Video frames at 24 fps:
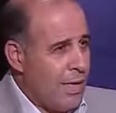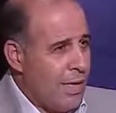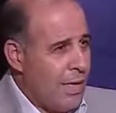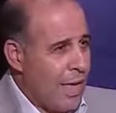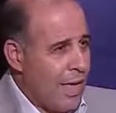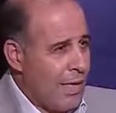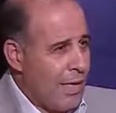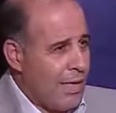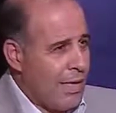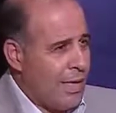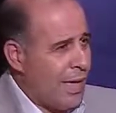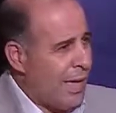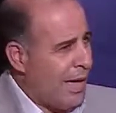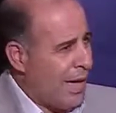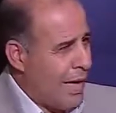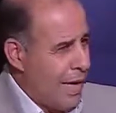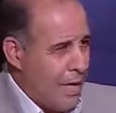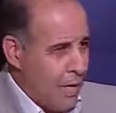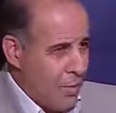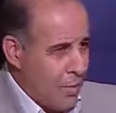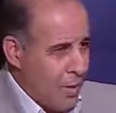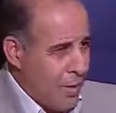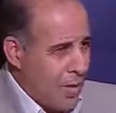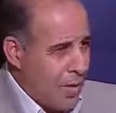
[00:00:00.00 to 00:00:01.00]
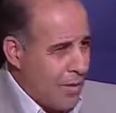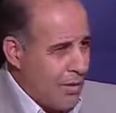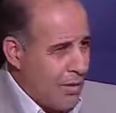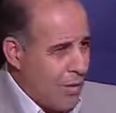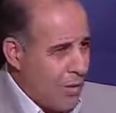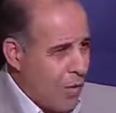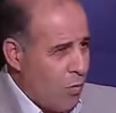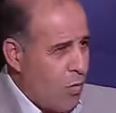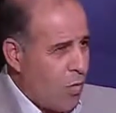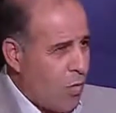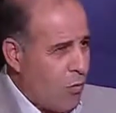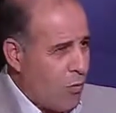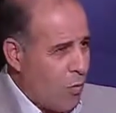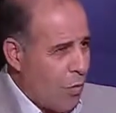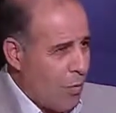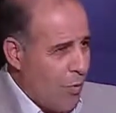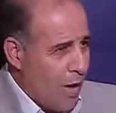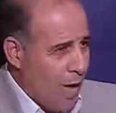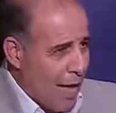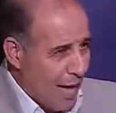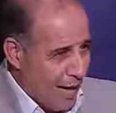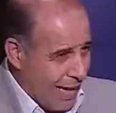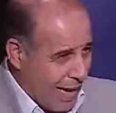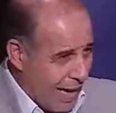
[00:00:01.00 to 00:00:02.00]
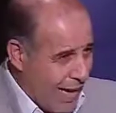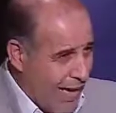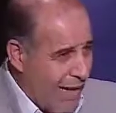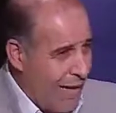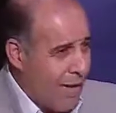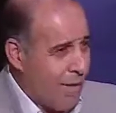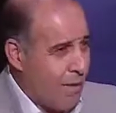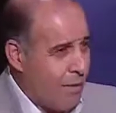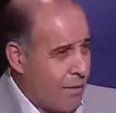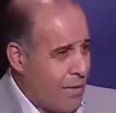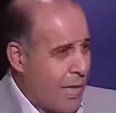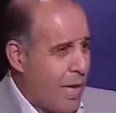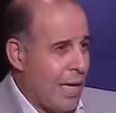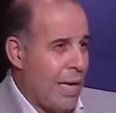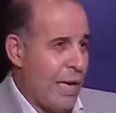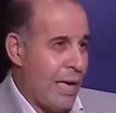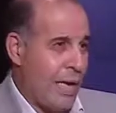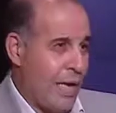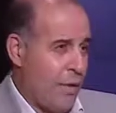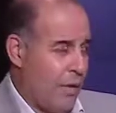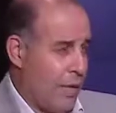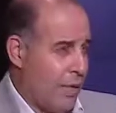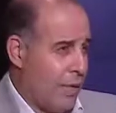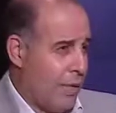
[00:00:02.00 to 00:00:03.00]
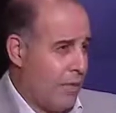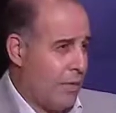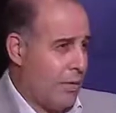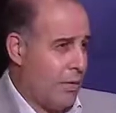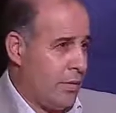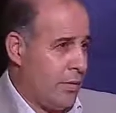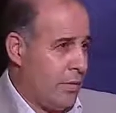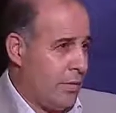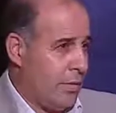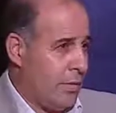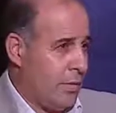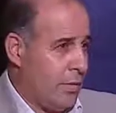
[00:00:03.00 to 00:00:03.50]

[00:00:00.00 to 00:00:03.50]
يعني كالحيوانات أو ربما أقل من الحيوانات